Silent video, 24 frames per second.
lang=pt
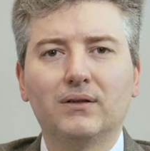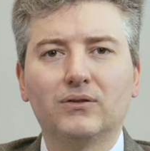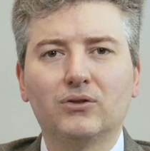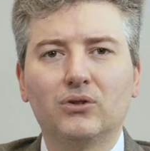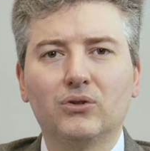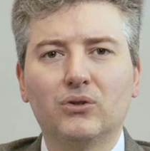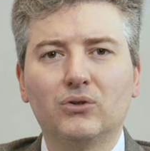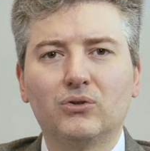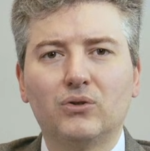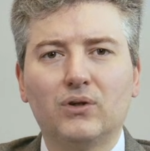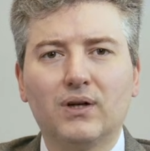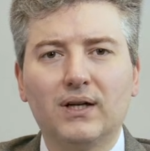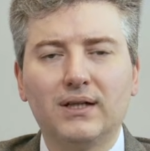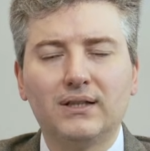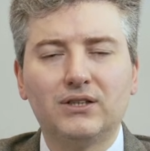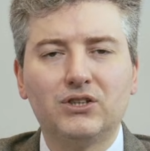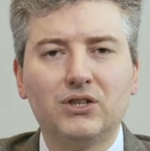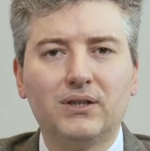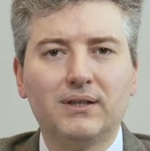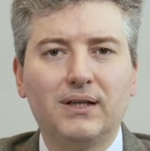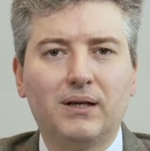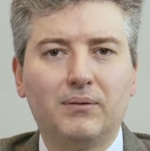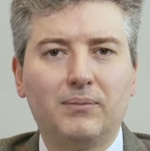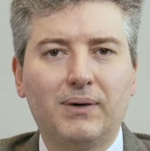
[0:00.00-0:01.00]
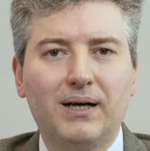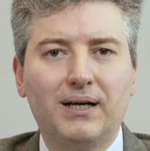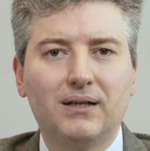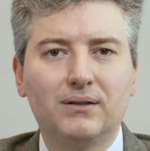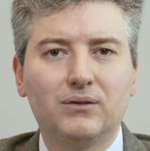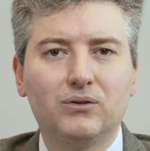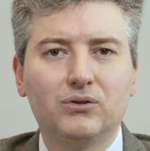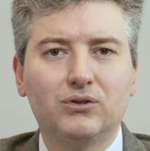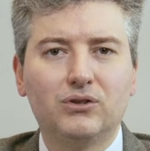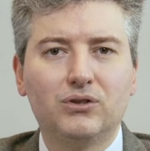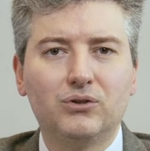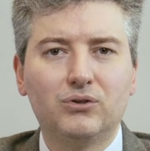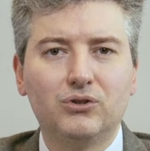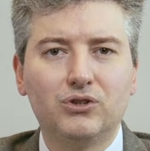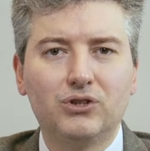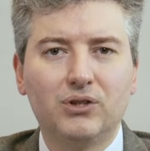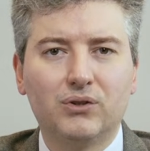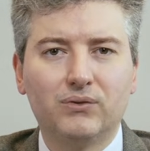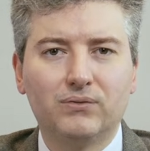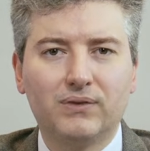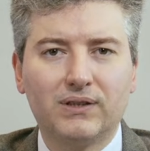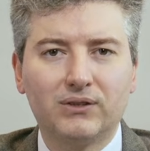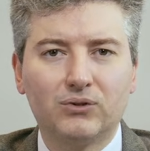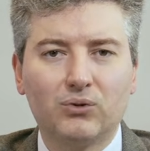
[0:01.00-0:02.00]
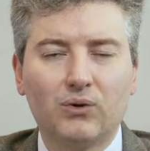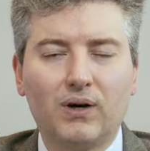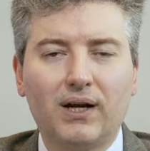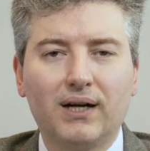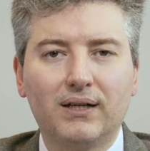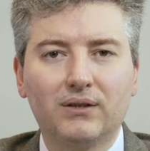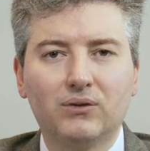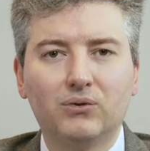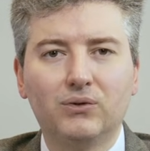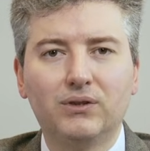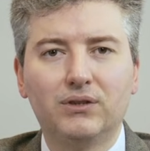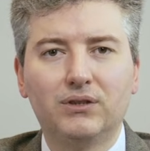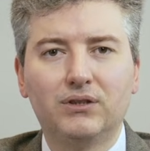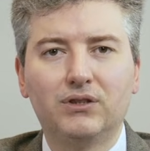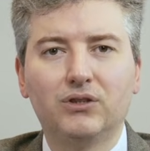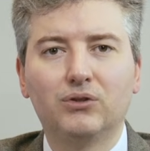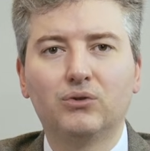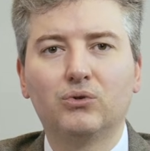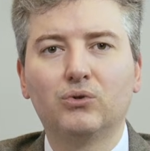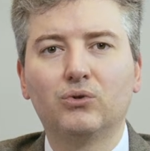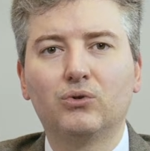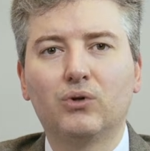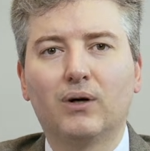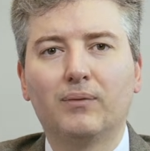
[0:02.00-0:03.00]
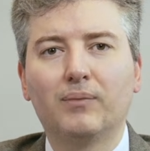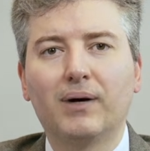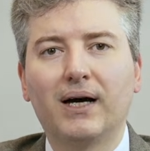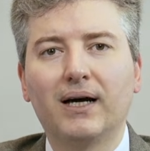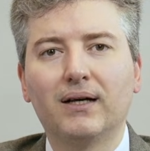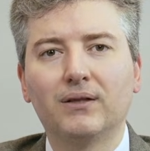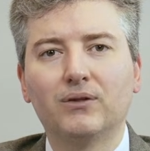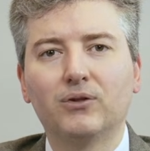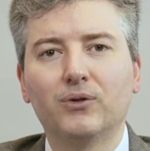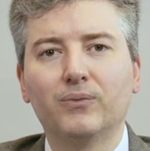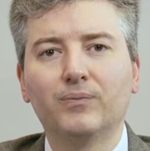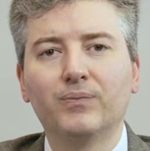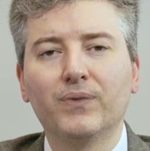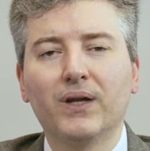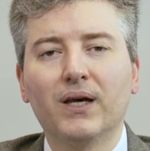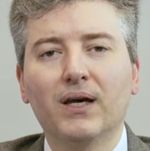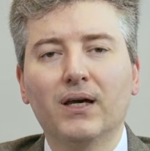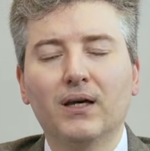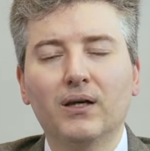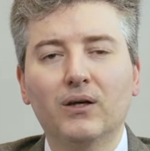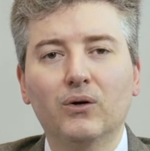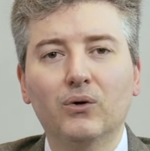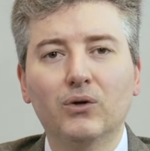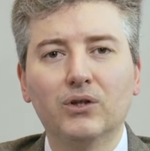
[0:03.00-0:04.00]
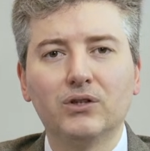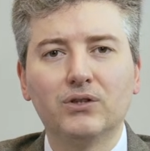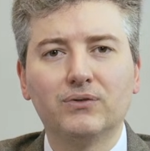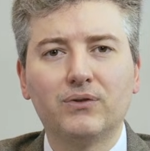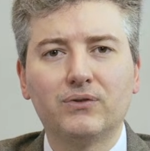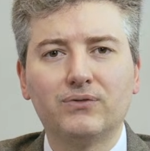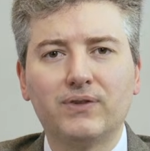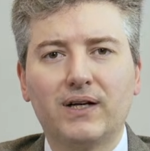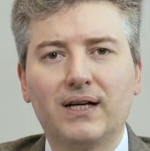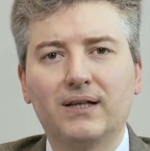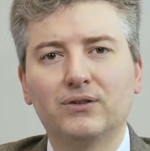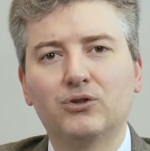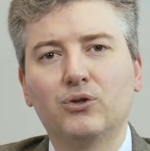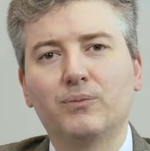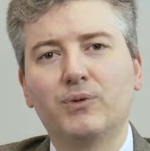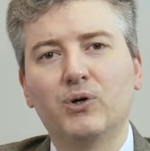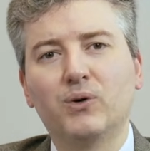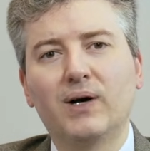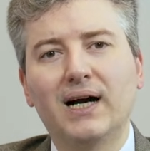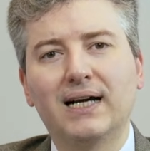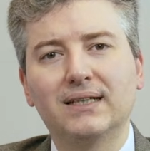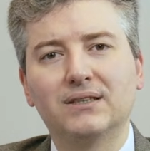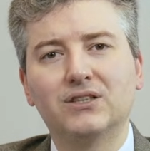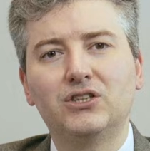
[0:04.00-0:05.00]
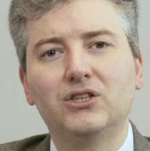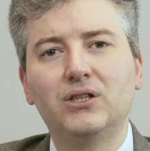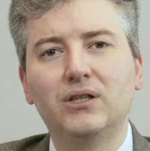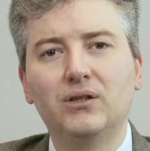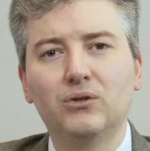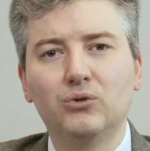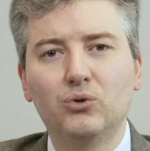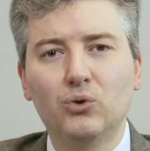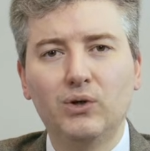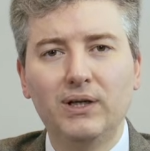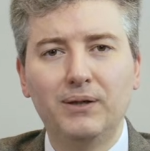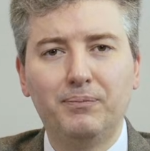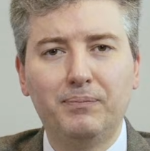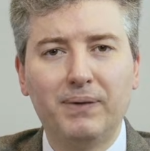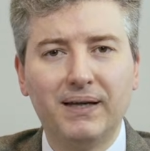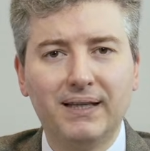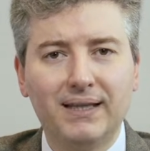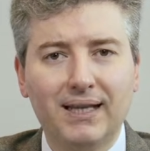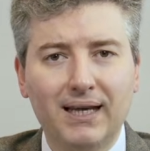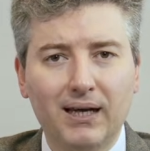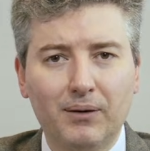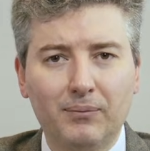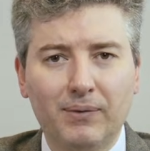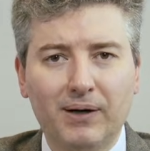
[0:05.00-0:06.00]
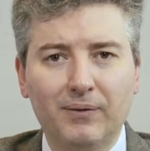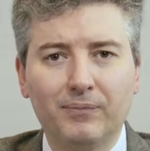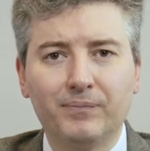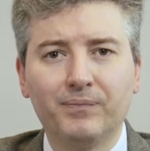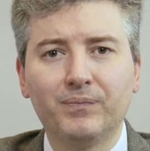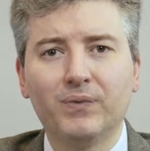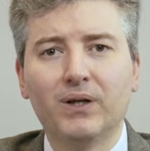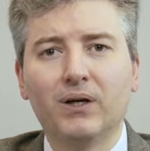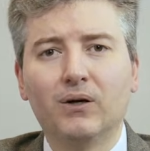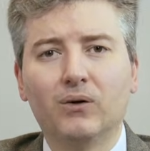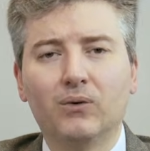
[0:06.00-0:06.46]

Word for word: sou o Dr. Alexandre Amato, cirurgião vascular do Instituto Amato, e hoje vou falar sobre o gatilho do lipedema.